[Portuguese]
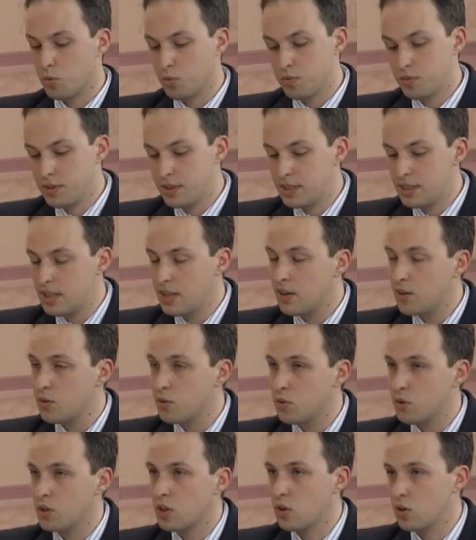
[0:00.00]

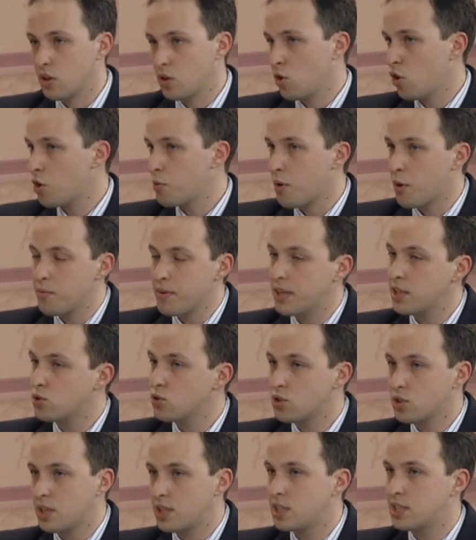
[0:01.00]
Não, normalmente
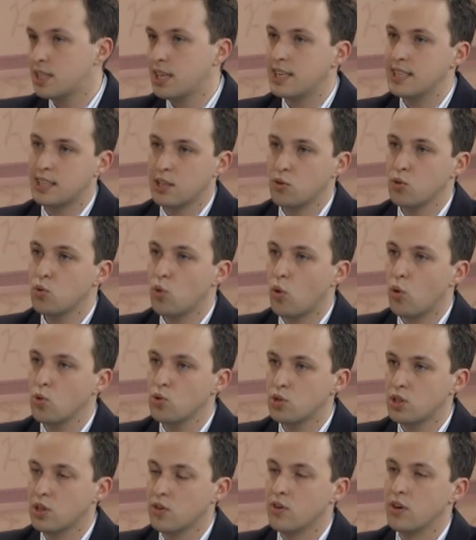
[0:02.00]
os editais não
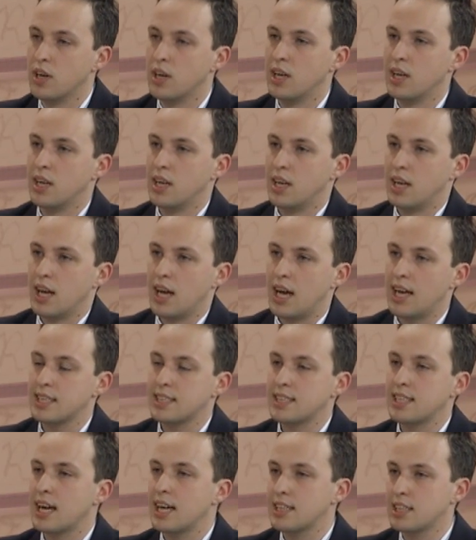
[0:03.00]
constam as
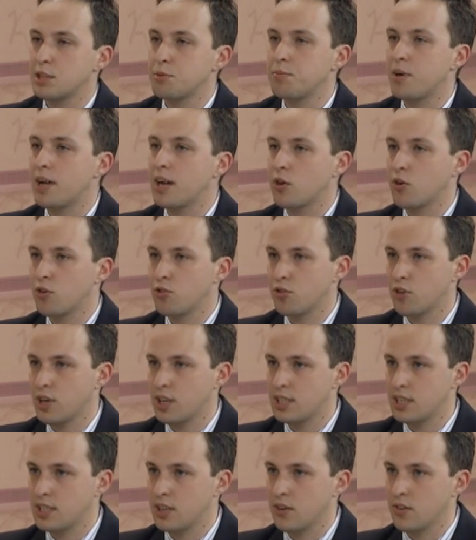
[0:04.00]
datas para a
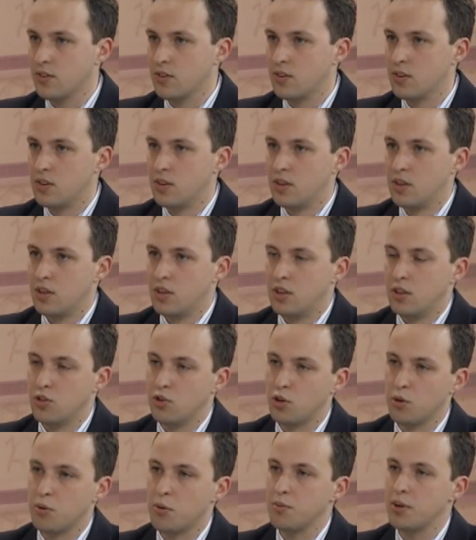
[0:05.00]
convocação.
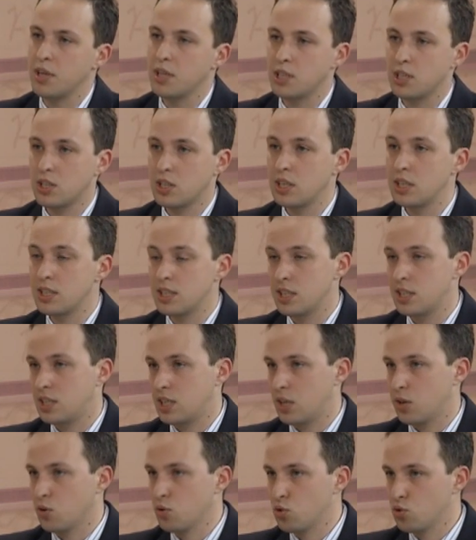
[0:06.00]
Normalmente
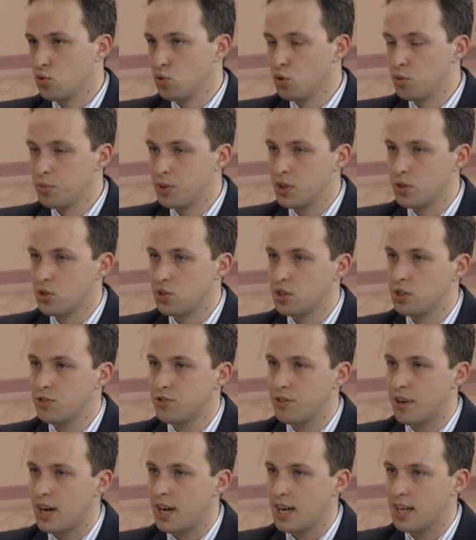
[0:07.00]
existem os números de
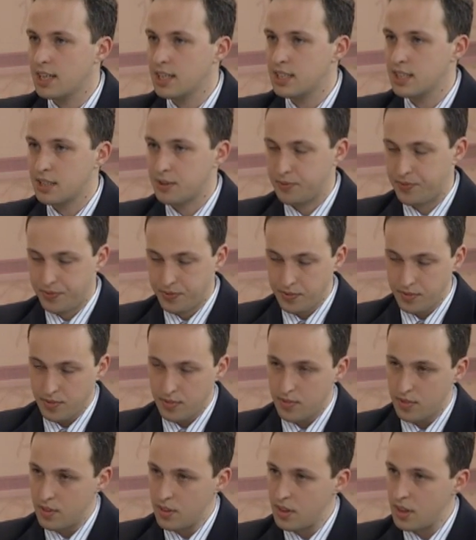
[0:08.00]
vagas
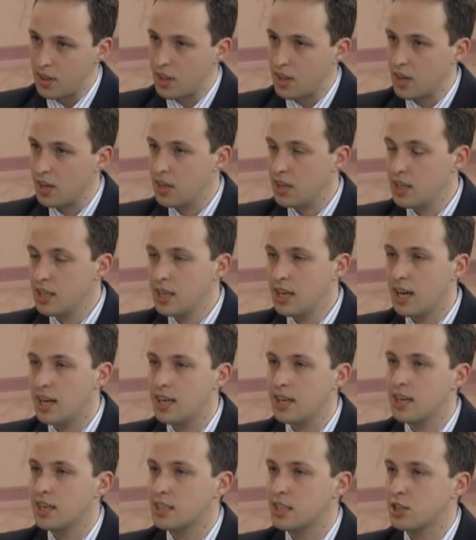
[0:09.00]
e
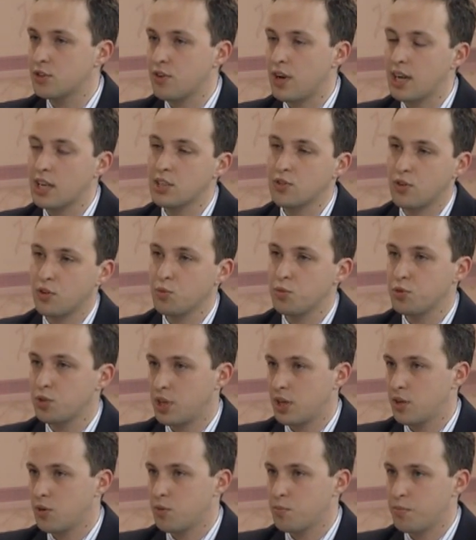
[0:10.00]
aí essas vagas vão
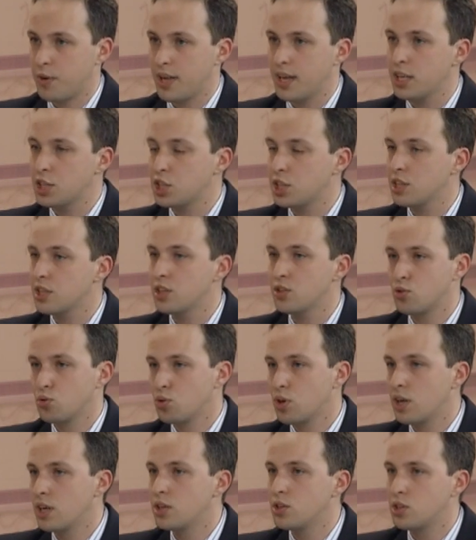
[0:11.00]
ser preenchidas
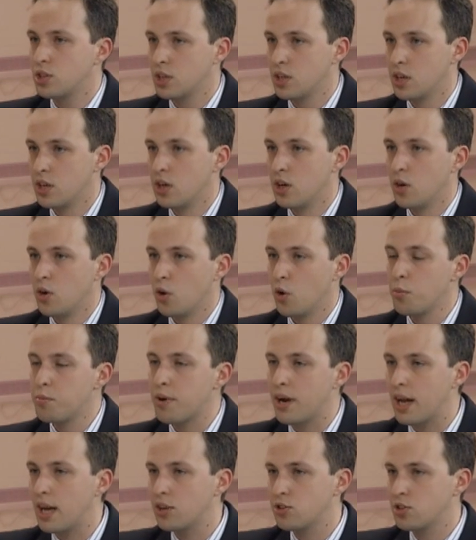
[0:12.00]
durante o
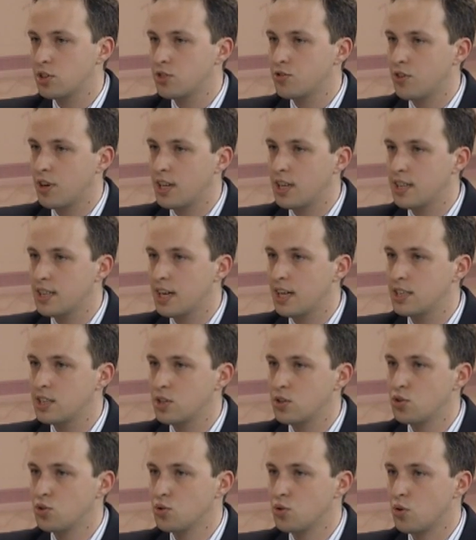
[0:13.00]
prazo de validade
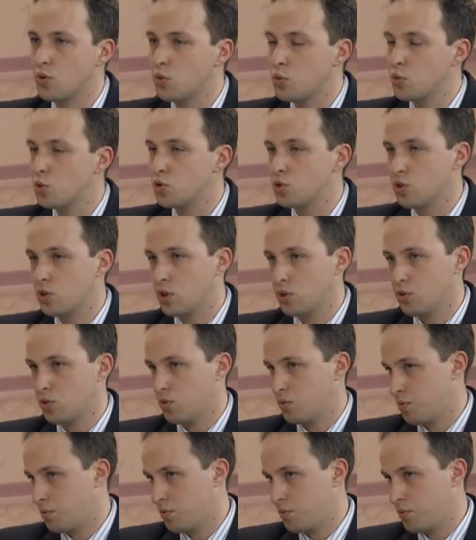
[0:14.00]
de um concurso que